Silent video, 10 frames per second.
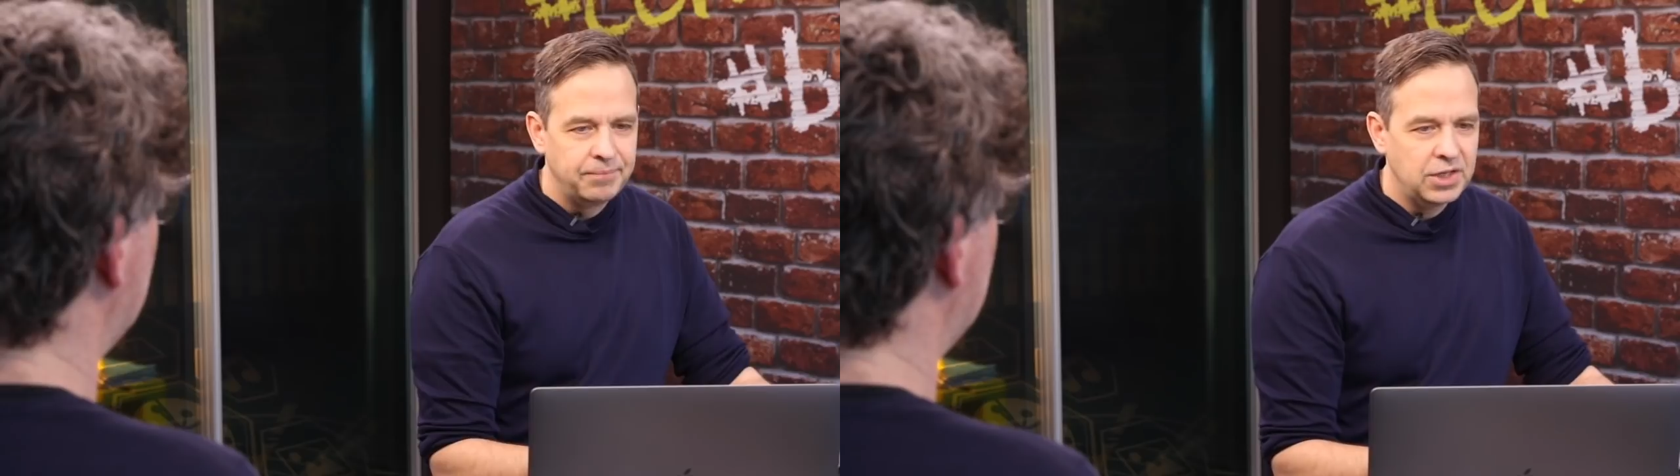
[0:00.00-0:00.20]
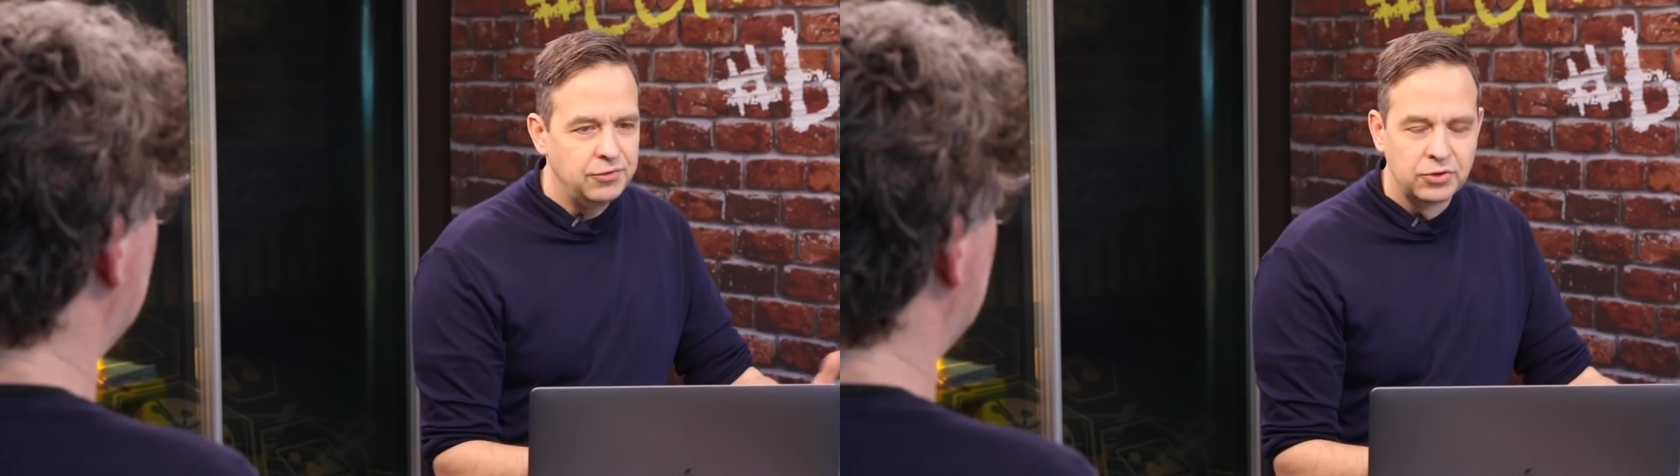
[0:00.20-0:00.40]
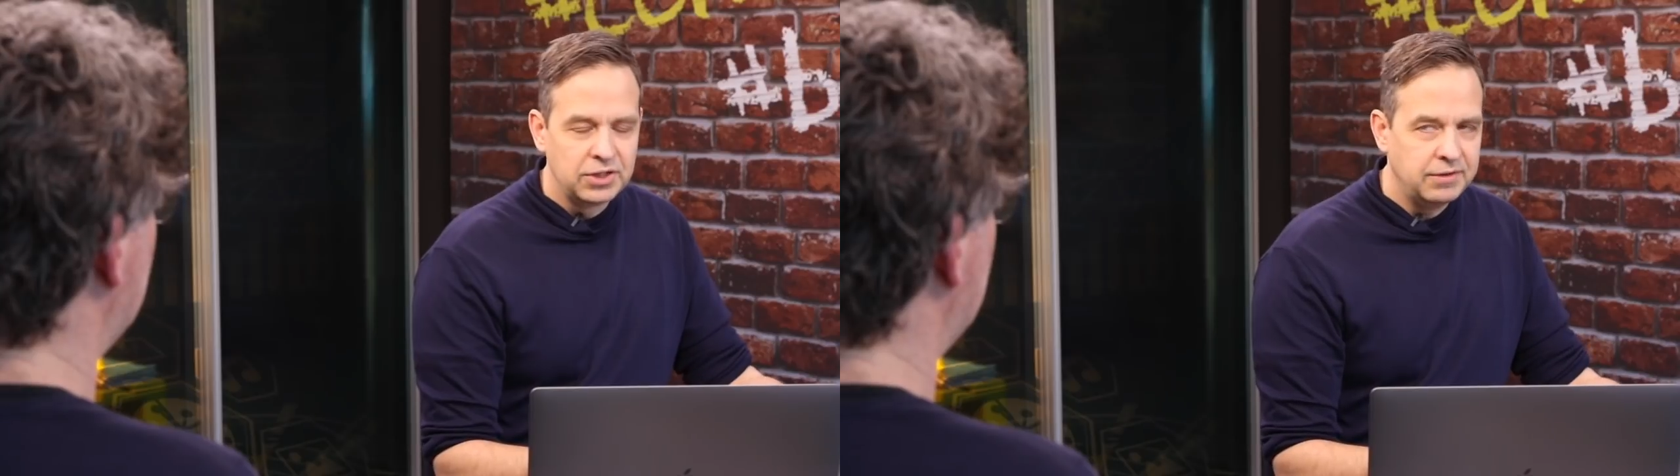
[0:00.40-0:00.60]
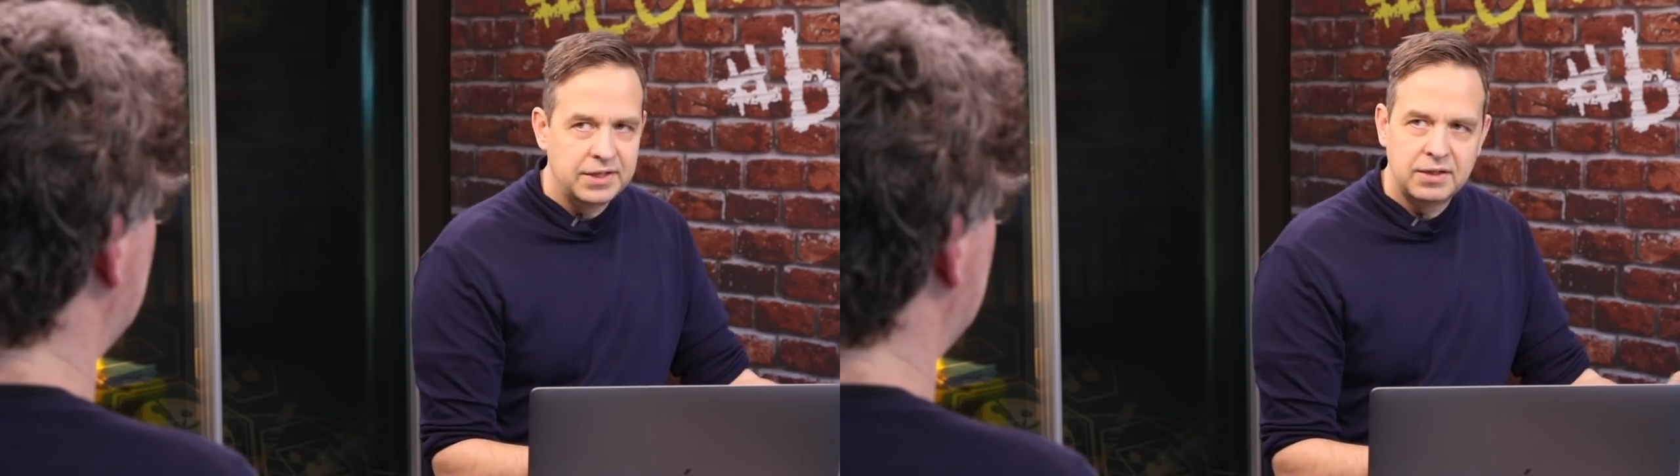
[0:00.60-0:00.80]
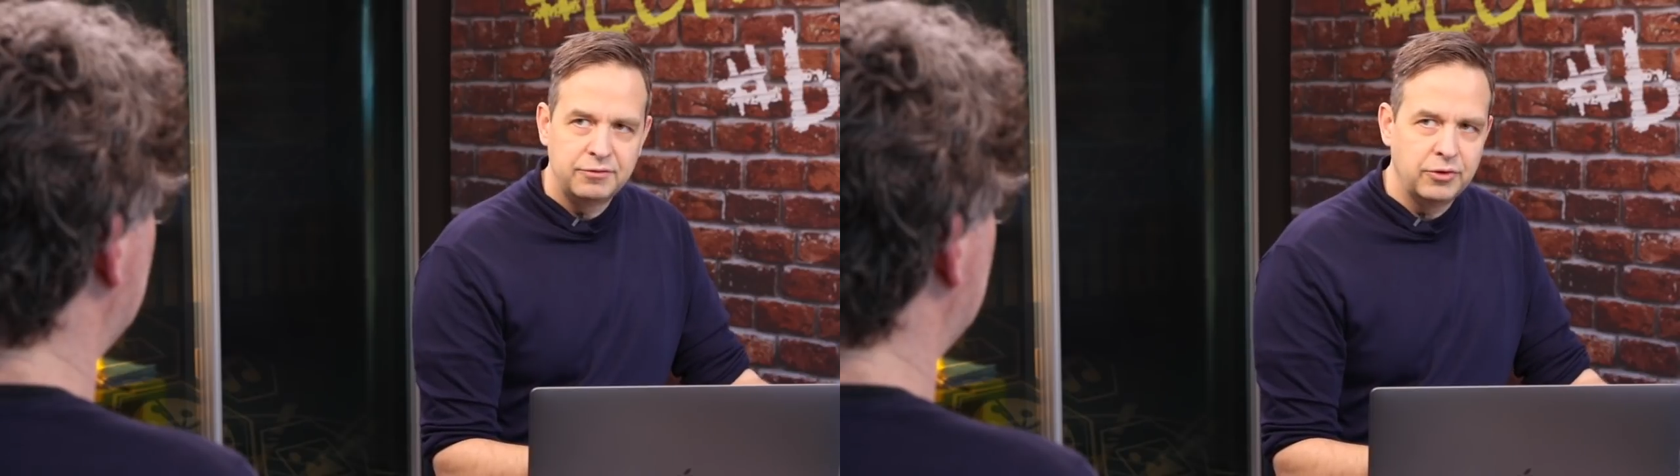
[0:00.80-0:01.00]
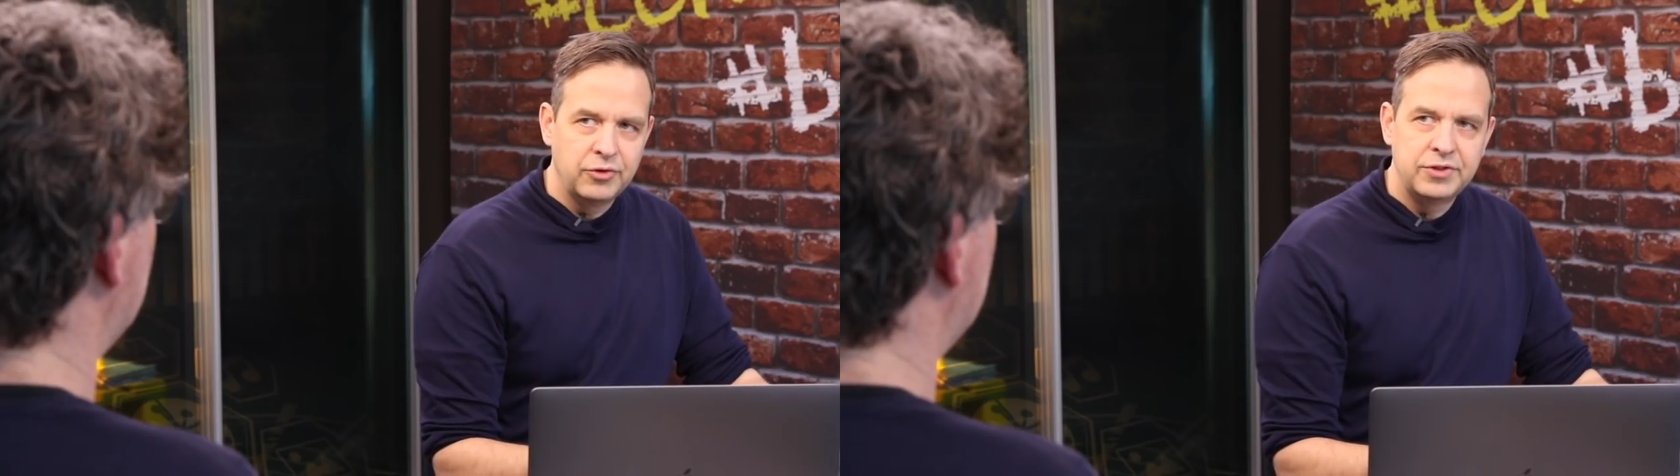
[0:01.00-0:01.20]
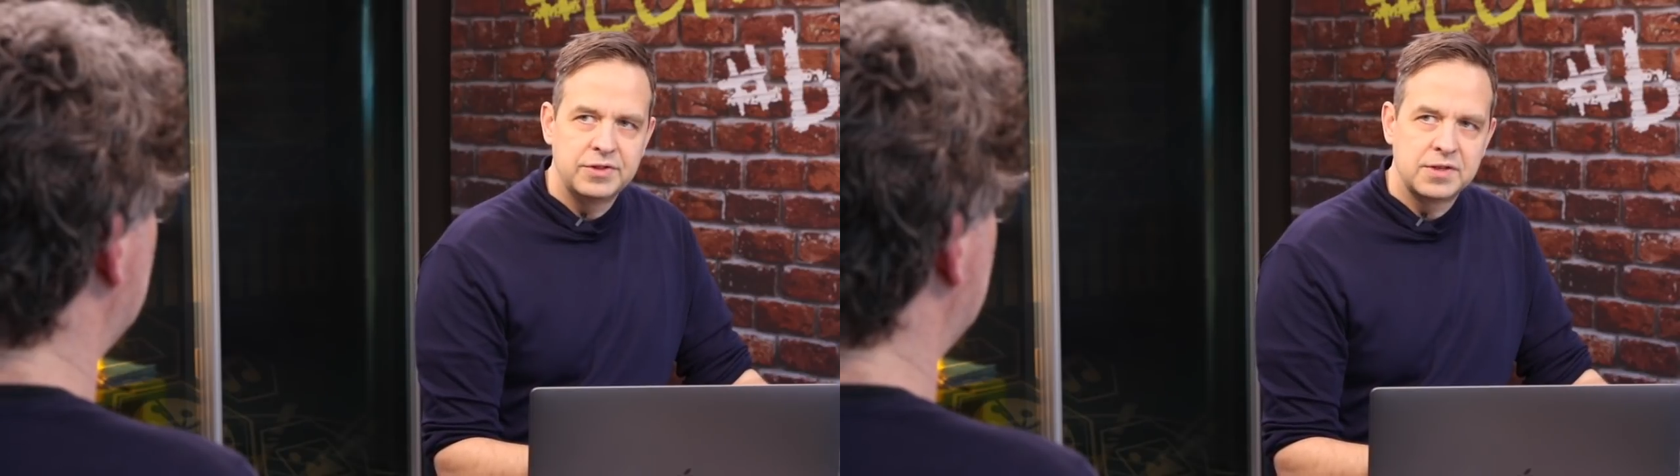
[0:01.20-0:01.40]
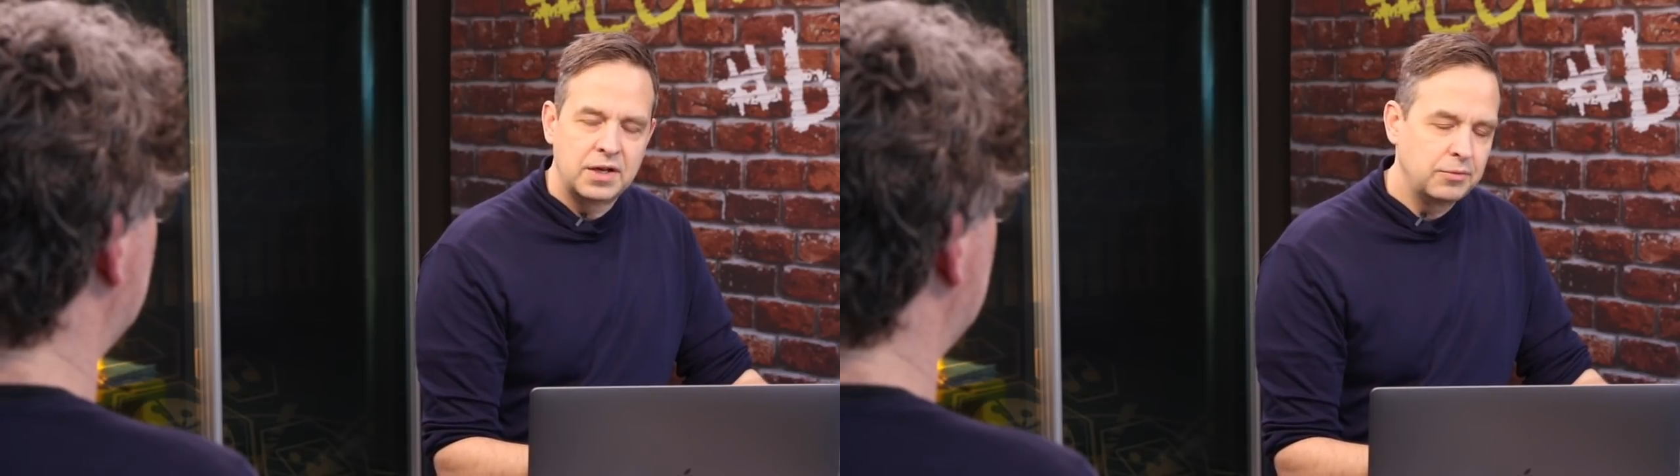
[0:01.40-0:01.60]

Ich würde da weiterhin vorsichtig sein.